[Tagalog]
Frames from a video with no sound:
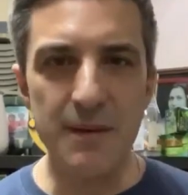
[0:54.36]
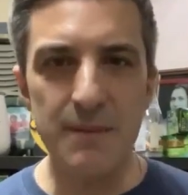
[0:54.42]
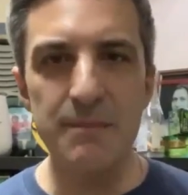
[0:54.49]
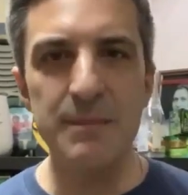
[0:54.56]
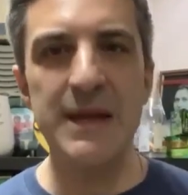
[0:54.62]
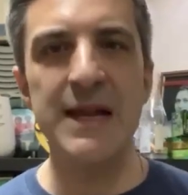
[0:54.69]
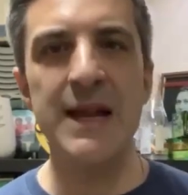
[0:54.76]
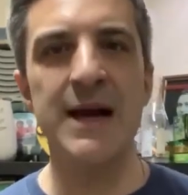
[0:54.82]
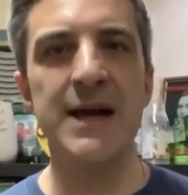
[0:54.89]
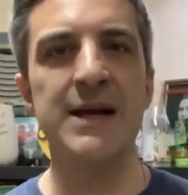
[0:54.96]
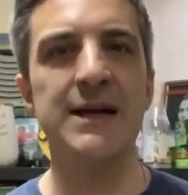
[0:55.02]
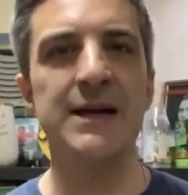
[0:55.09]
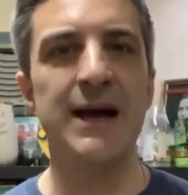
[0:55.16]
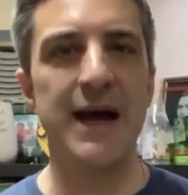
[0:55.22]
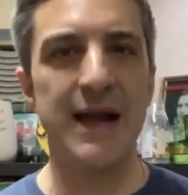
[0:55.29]

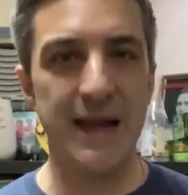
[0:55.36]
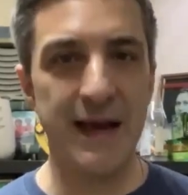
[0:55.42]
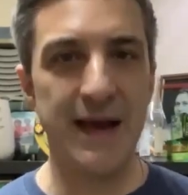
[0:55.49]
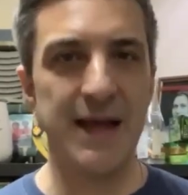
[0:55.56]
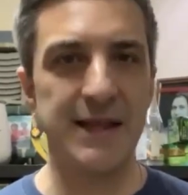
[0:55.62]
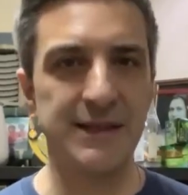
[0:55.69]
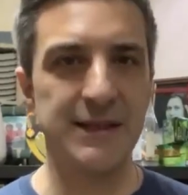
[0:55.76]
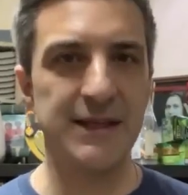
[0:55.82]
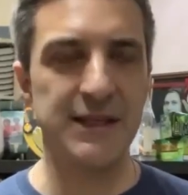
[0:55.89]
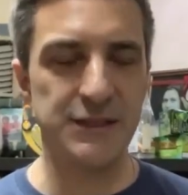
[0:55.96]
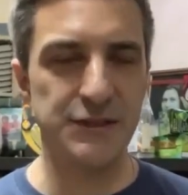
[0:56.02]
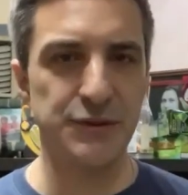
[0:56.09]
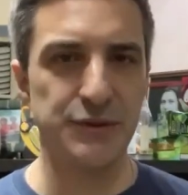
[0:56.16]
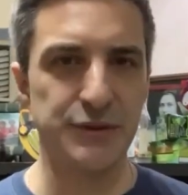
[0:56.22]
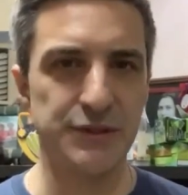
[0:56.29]
Bilang alagat ni
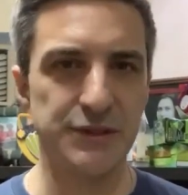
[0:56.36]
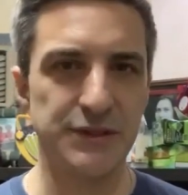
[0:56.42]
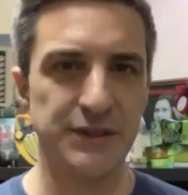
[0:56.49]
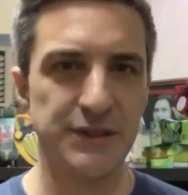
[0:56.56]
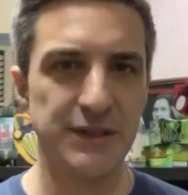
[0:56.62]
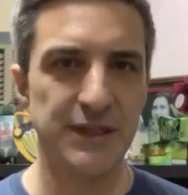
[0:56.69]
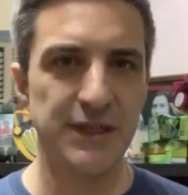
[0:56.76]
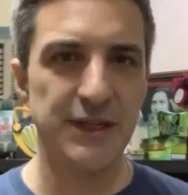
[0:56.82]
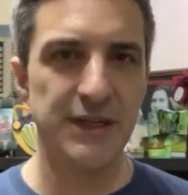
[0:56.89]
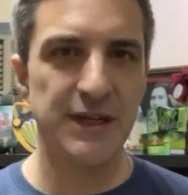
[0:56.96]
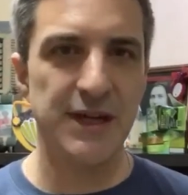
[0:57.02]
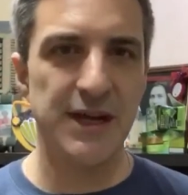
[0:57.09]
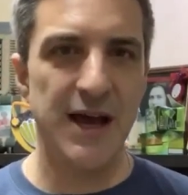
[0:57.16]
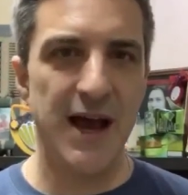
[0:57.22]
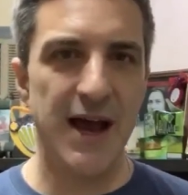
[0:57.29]
Jesus,
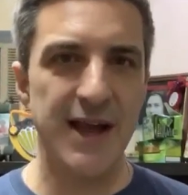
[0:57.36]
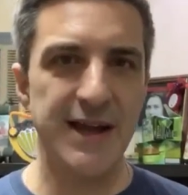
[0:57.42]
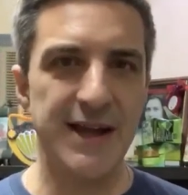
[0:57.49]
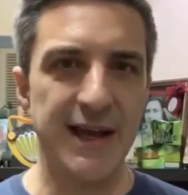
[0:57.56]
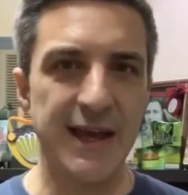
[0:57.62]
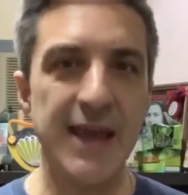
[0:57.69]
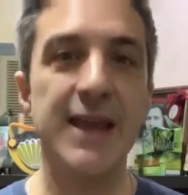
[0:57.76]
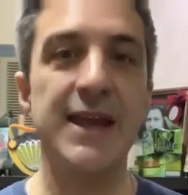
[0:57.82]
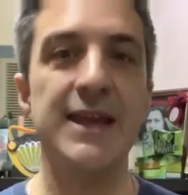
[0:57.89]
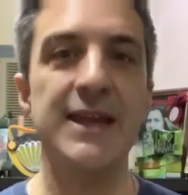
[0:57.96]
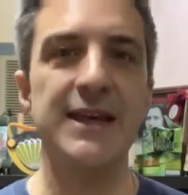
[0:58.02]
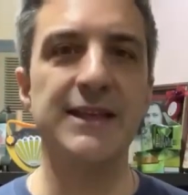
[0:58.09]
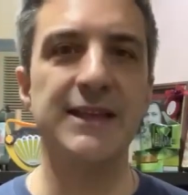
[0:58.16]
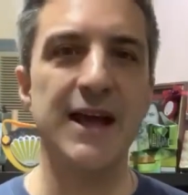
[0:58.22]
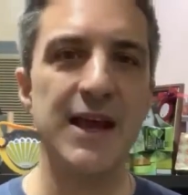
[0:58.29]
ay
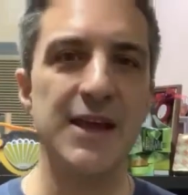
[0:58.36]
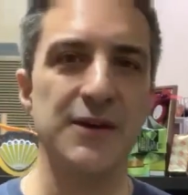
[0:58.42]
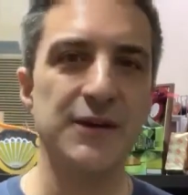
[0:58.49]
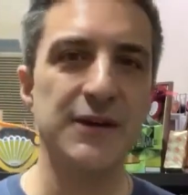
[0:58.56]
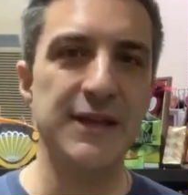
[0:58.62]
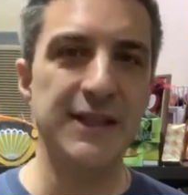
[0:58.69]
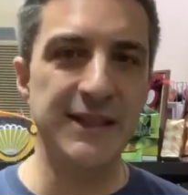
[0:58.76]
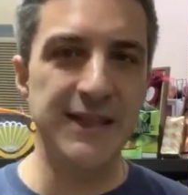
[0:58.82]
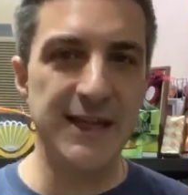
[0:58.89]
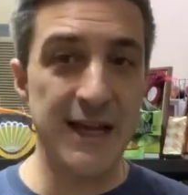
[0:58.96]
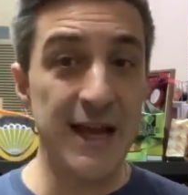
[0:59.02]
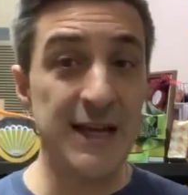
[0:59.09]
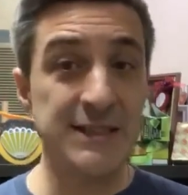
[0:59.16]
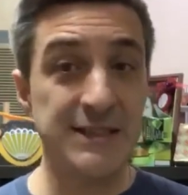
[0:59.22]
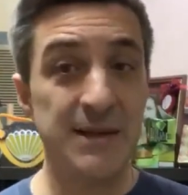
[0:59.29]
nakikinig tayo hindi
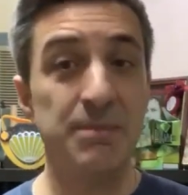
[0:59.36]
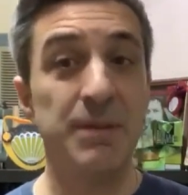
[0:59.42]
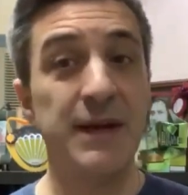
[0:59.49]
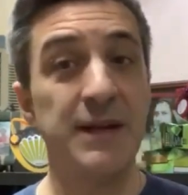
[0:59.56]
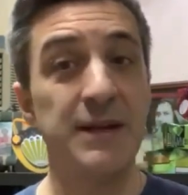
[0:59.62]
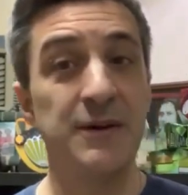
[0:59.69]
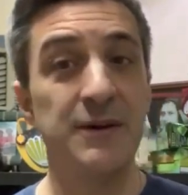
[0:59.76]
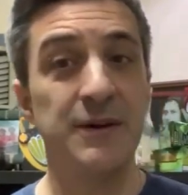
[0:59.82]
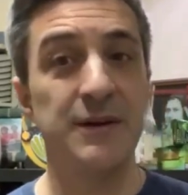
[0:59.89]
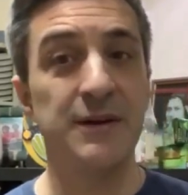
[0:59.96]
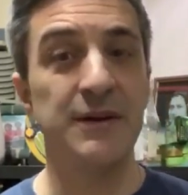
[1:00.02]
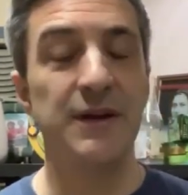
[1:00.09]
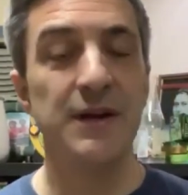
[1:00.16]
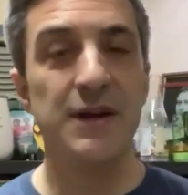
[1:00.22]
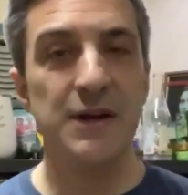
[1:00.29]
lang sa
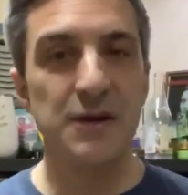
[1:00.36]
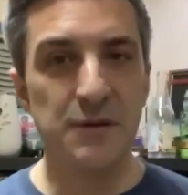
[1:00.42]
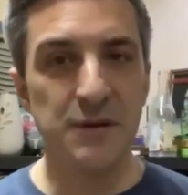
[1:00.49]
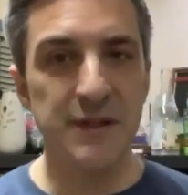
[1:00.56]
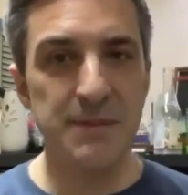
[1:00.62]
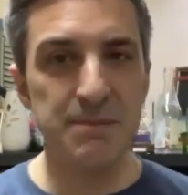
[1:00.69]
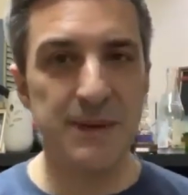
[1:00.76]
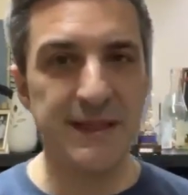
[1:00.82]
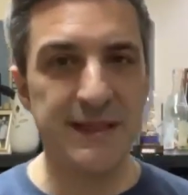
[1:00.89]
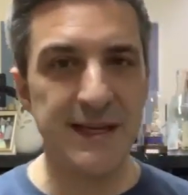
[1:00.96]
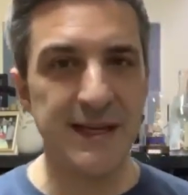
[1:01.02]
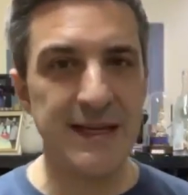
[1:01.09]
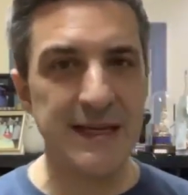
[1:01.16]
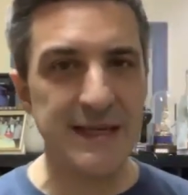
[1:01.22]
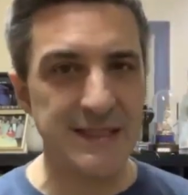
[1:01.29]
Panginoon, kundi
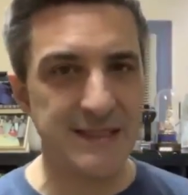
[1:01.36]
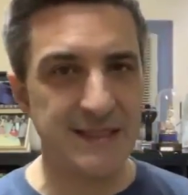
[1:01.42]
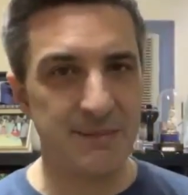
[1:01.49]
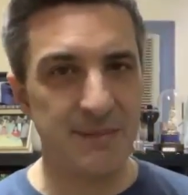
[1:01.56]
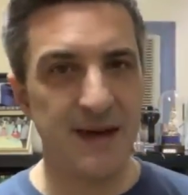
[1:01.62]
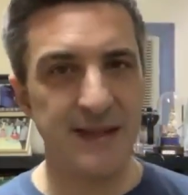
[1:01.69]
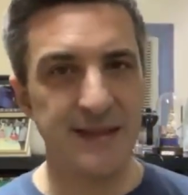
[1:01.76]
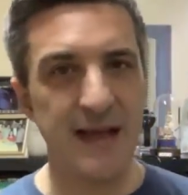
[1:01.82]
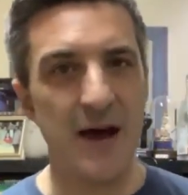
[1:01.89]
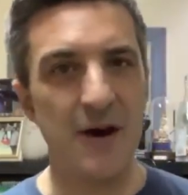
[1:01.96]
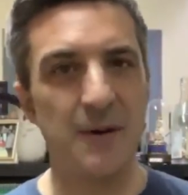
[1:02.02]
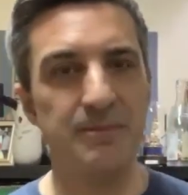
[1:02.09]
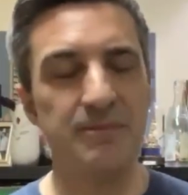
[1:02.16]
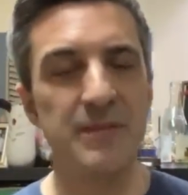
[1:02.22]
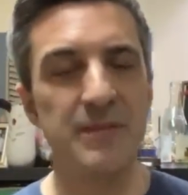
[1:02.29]
pati sa mga tao.